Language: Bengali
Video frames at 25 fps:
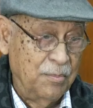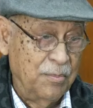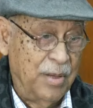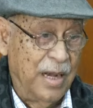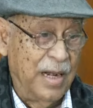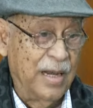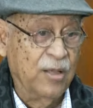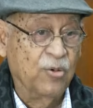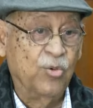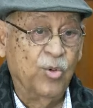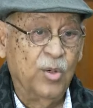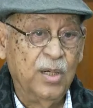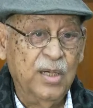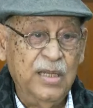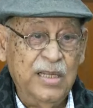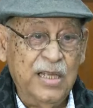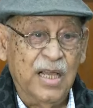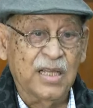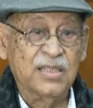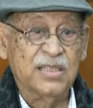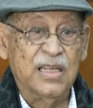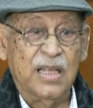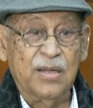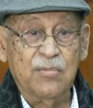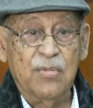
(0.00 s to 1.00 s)
ভাড়া করে নিয়ে
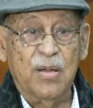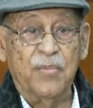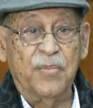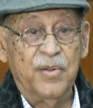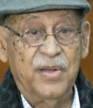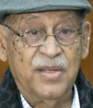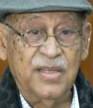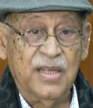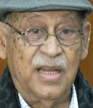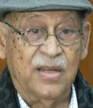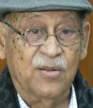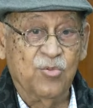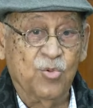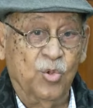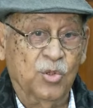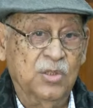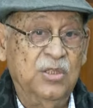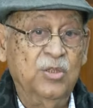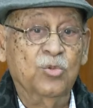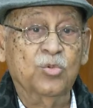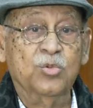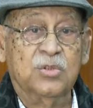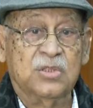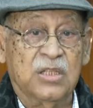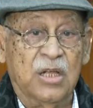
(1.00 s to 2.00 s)
আসার ব্যাপারে যে অতি
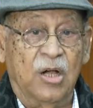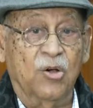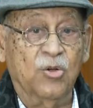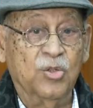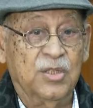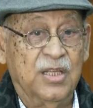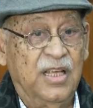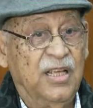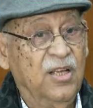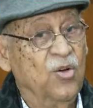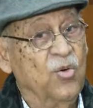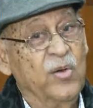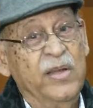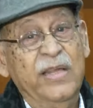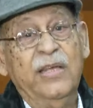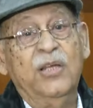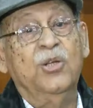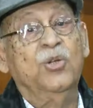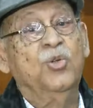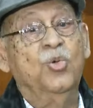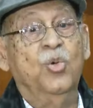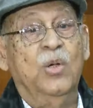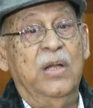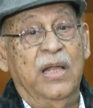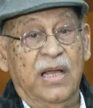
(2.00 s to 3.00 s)
উৎসাহ থেকে অনেক
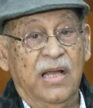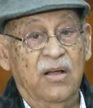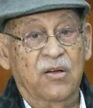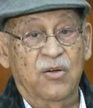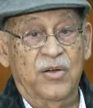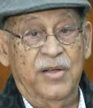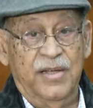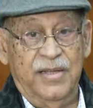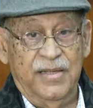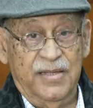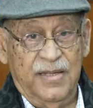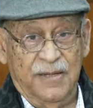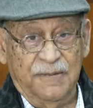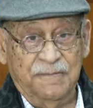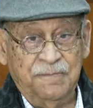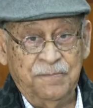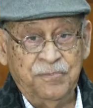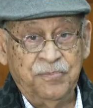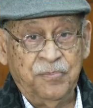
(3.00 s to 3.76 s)
কিছু লেখা হয়ে যায়